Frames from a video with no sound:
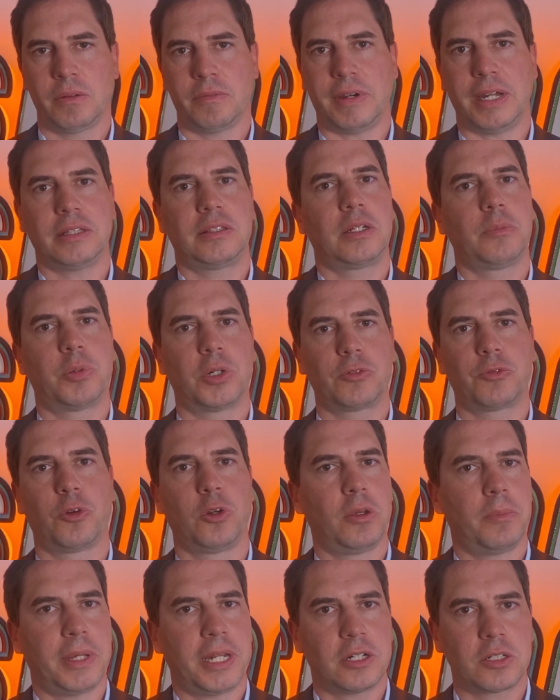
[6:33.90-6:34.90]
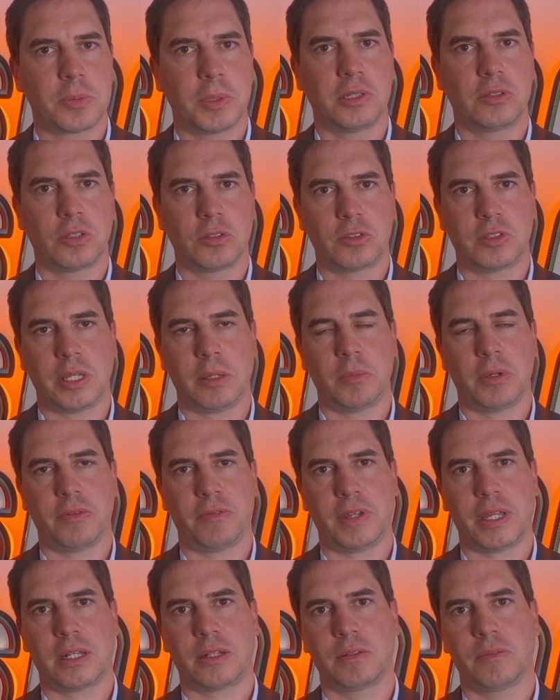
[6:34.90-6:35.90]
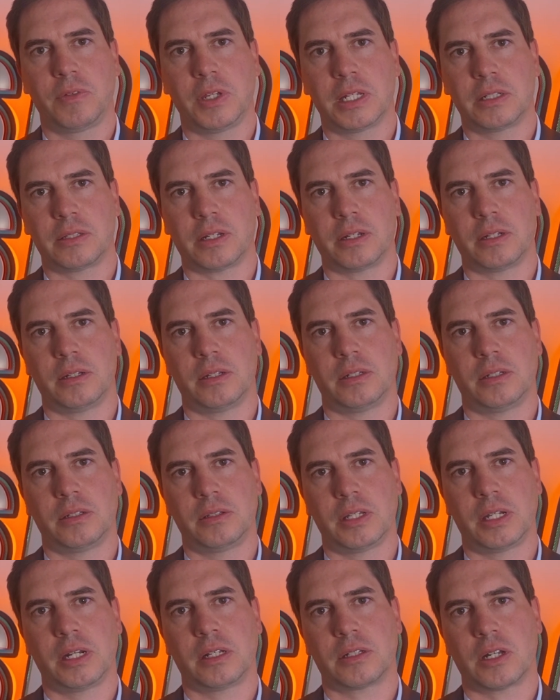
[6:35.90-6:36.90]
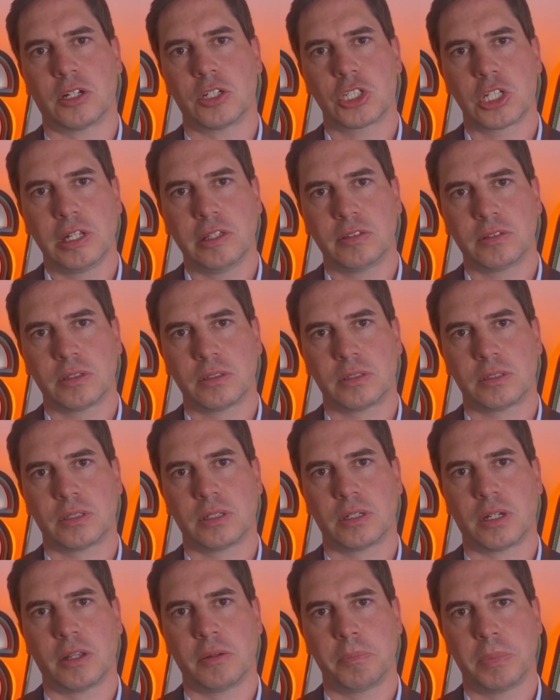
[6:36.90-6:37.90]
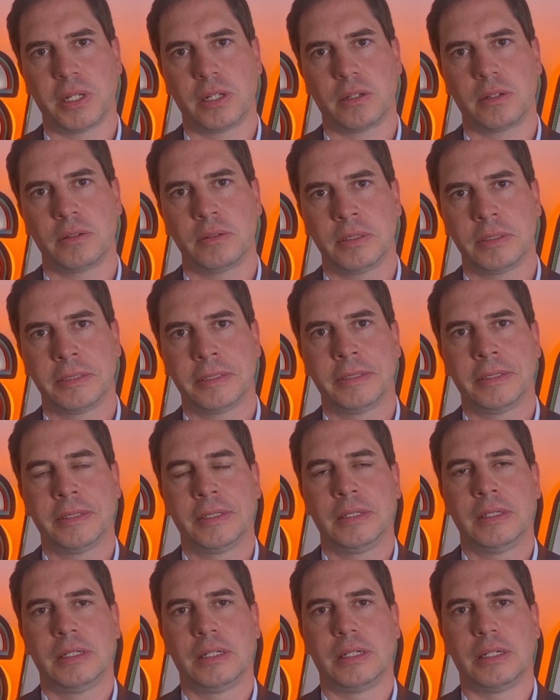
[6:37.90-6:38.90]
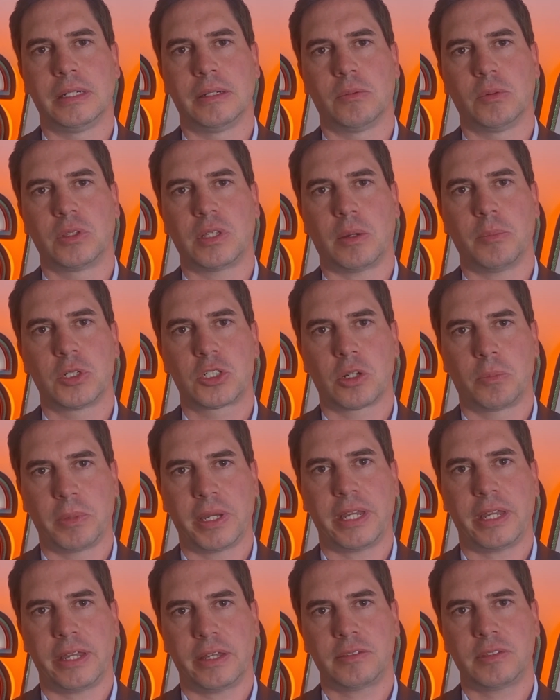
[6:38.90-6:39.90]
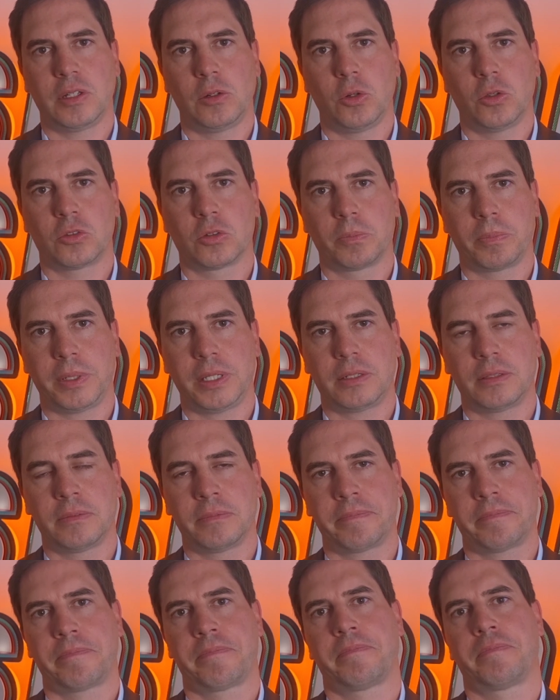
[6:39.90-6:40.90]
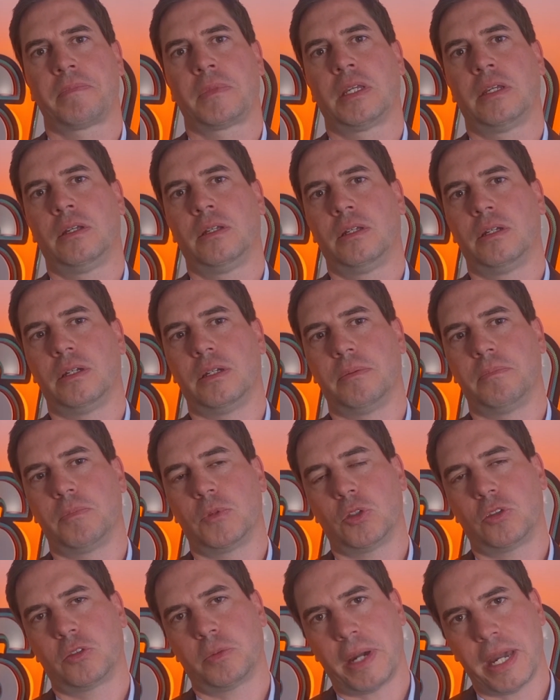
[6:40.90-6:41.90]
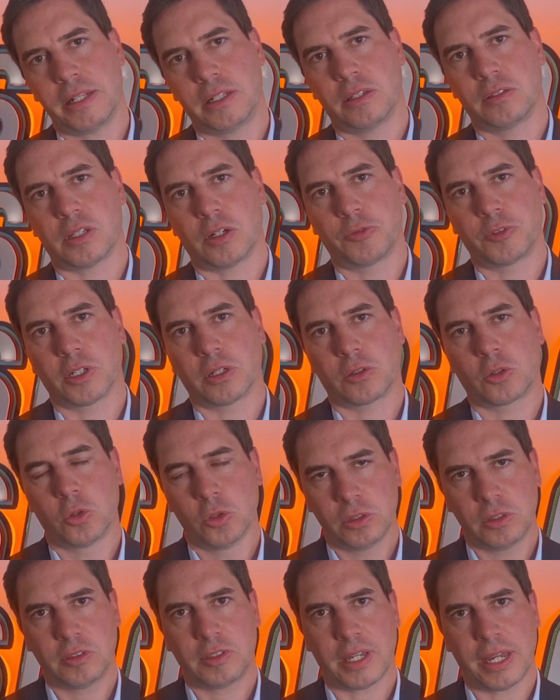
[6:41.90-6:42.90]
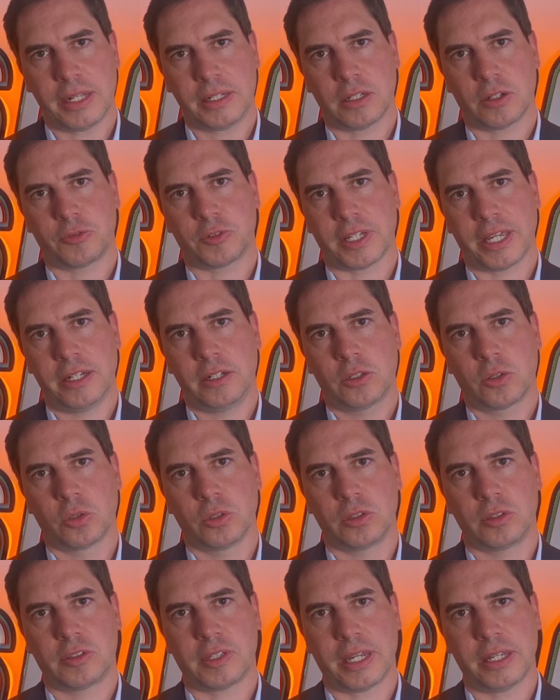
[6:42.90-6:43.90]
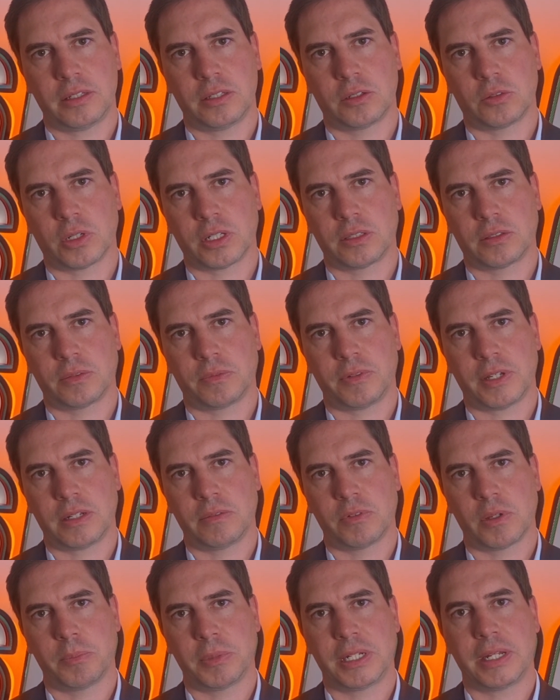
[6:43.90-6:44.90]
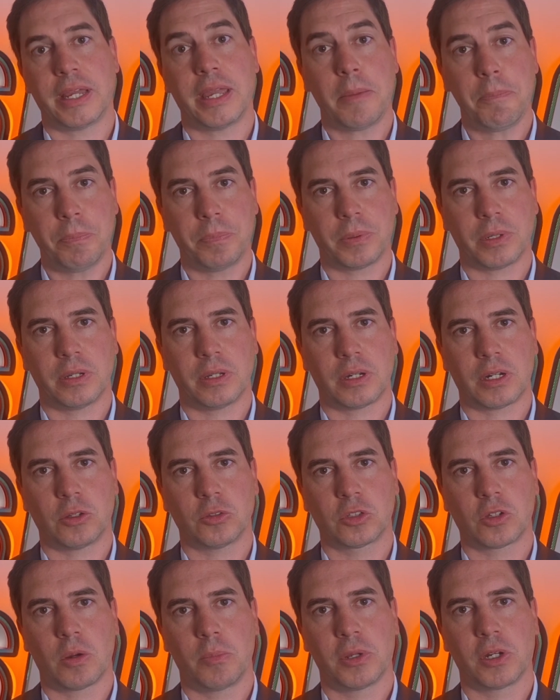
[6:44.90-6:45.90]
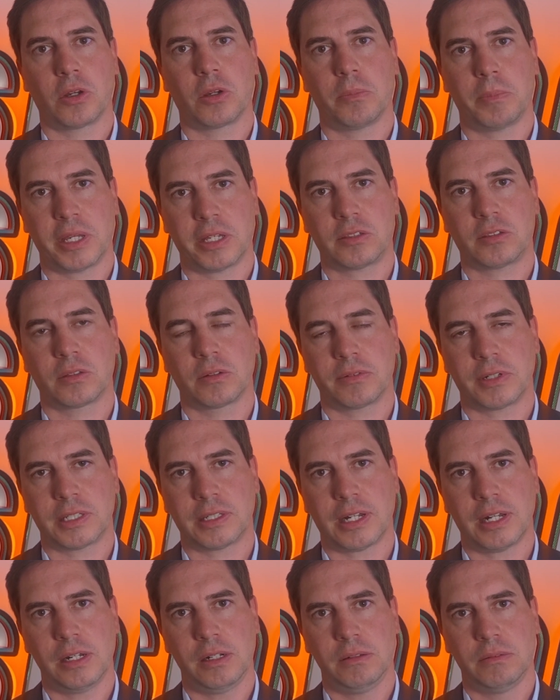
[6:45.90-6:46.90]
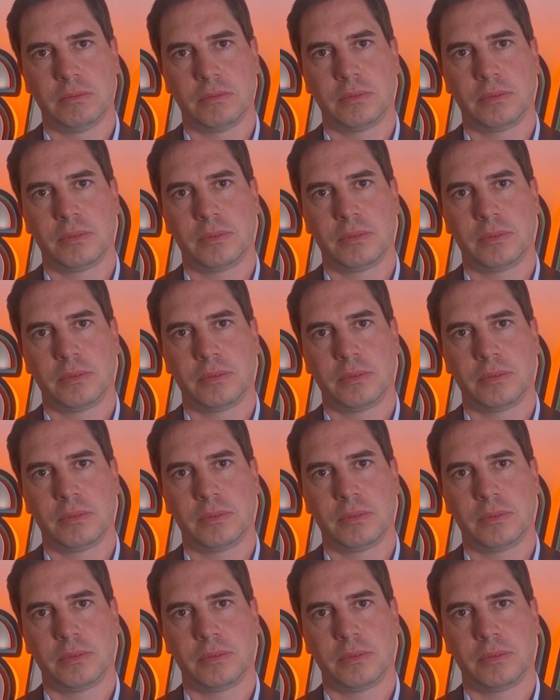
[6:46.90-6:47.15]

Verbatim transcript: Weitere Portfolio-Management-Systeme werden wir dann direkt anschließend äh, anbinden äh, und damit schon mal eine erste Lösung bieten. Ähm, das zweite ist auf der Kundenseite, auf der Endkundenseite. Dort werden wir mit einer App rauskommen, noch im ersten Quartal.